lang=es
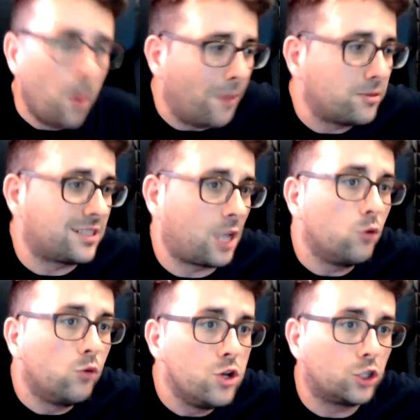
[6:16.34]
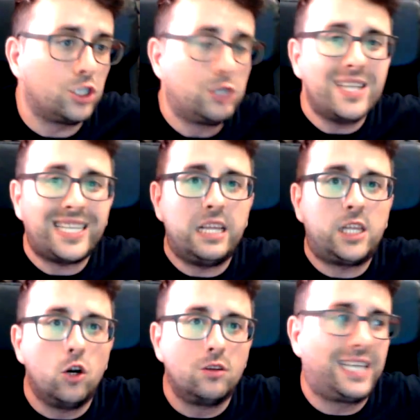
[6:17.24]
¿Cómo vamos a estar orgullosos de una
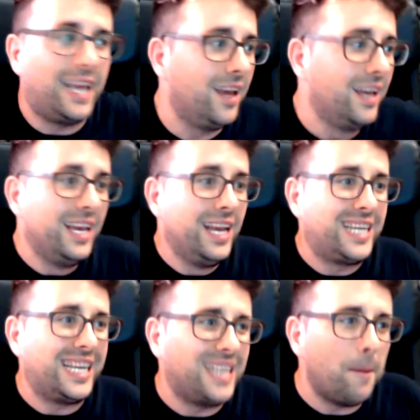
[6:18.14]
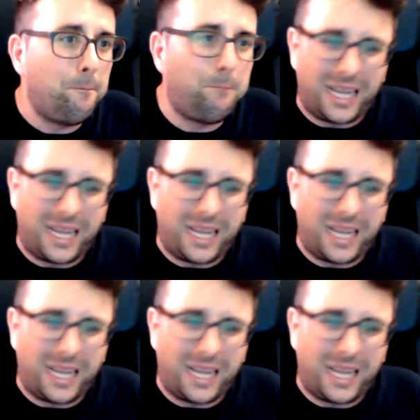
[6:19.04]
selección que, que se